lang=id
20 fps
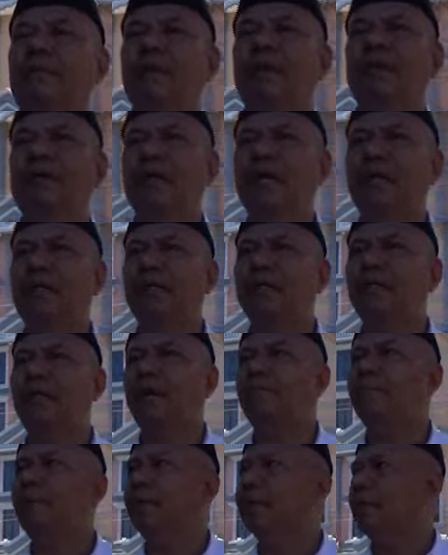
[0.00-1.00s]
Bahkan
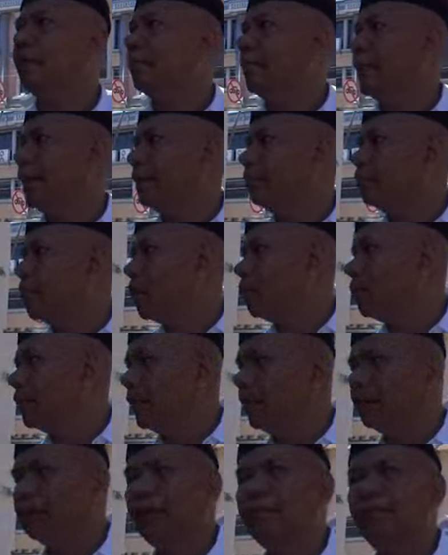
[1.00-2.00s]
kami ke depan mau
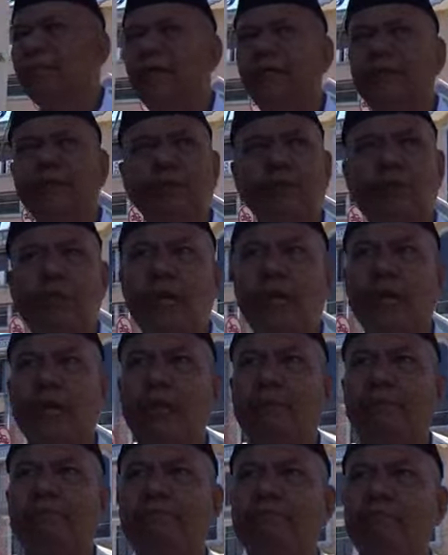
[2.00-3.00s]
menertibkan
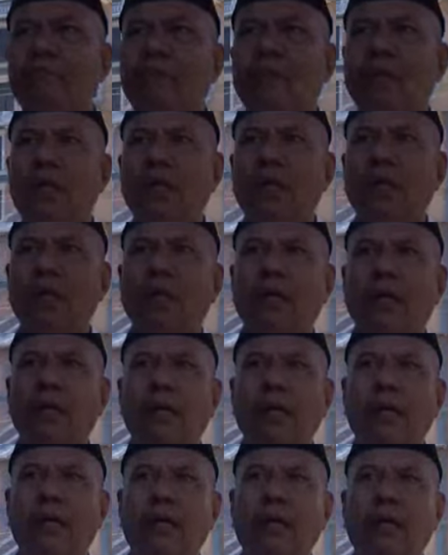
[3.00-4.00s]
juga
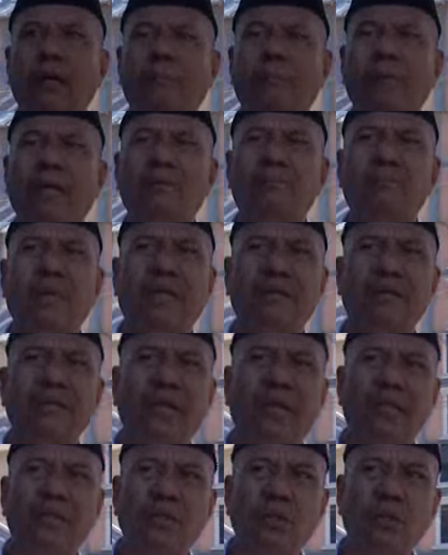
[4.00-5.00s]
eh, plat-plat uh,
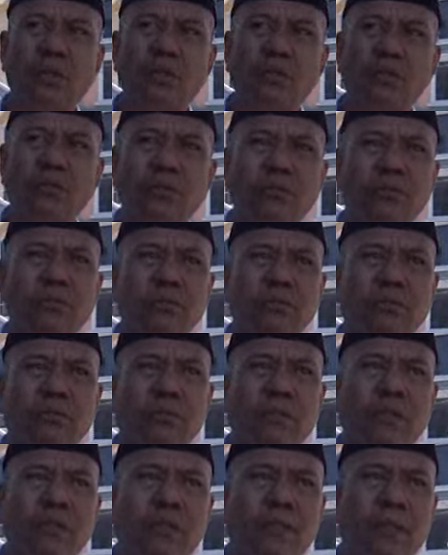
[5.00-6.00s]
gantung
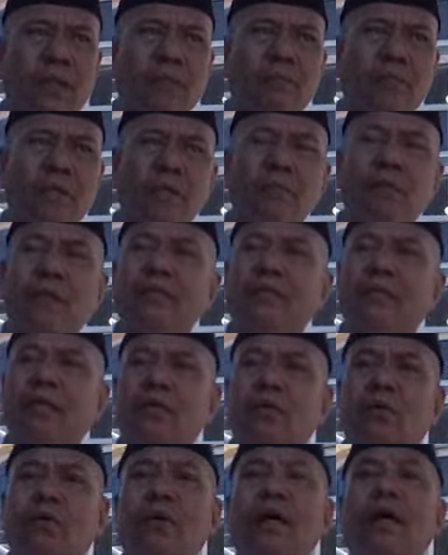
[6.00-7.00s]
dengan
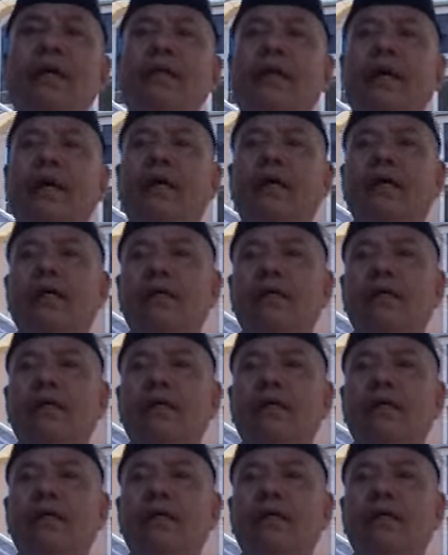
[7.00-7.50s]
melibatkan organda.